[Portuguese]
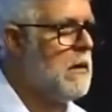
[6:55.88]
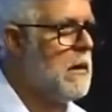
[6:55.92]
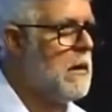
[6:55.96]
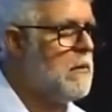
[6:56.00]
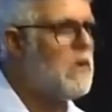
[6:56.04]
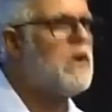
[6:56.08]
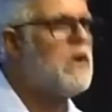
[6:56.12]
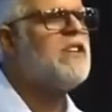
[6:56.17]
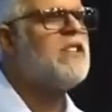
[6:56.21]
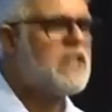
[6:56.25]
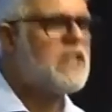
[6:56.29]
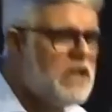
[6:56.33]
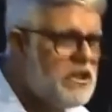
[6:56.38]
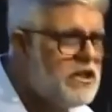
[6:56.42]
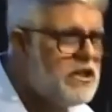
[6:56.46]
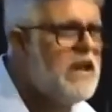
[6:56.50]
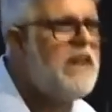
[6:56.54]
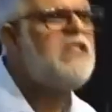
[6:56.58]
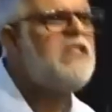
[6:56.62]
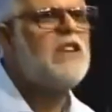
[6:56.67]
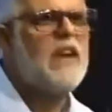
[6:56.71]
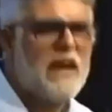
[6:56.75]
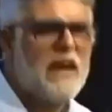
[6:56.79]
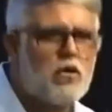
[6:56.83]
Porque se
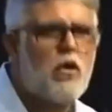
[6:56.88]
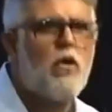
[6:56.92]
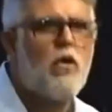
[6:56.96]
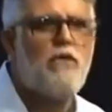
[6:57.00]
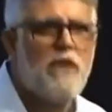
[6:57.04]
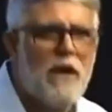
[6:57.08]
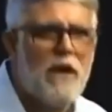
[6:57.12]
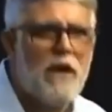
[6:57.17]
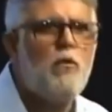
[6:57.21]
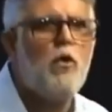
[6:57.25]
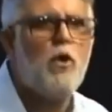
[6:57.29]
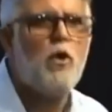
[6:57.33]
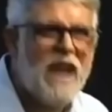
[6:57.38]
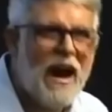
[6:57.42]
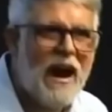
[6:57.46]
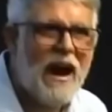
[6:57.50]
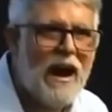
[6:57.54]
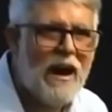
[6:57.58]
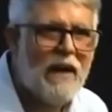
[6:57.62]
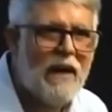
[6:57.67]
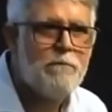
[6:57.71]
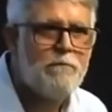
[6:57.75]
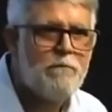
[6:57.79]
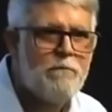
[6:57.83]
gente resolver
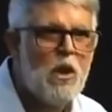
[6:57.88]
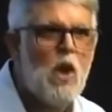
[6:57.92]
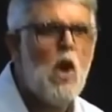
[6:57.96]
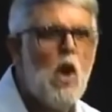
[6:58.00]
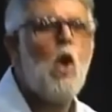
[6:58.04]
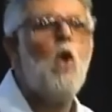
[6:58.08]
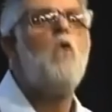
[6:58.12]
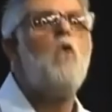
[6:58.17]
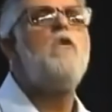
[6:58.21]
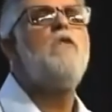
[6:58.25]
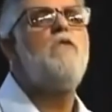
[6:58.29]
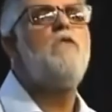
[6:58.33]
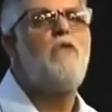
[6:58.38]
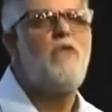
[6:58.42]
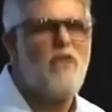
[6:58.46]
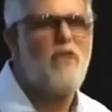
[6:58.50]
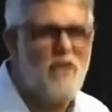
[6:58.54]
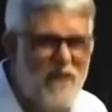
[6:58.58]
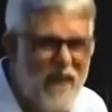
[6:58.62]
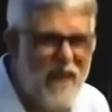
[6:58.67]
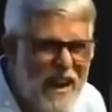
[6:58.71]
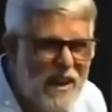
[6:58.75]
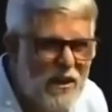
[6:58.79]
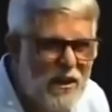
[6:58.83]
mudar, o
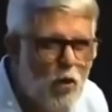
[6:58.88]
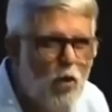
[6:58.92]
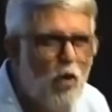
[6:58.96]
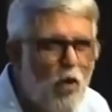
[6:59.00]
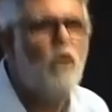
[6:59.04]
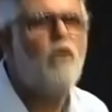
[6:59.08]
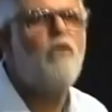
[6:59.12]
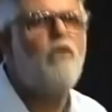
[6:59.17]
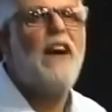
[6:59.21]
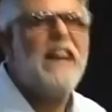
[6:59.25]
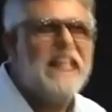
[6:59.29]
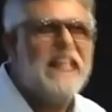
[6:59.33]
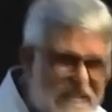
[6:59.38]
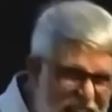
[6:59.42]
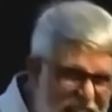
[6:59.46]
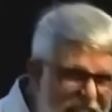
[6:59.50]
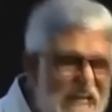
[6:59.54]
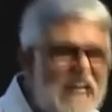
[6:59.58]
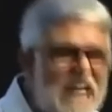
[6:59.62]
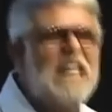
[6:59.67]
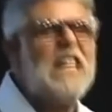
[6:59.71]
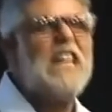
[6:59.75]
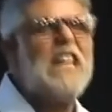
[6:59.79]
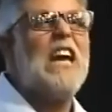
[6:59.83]
inferno vai
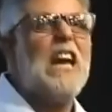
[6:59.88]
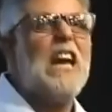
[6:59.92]
ter que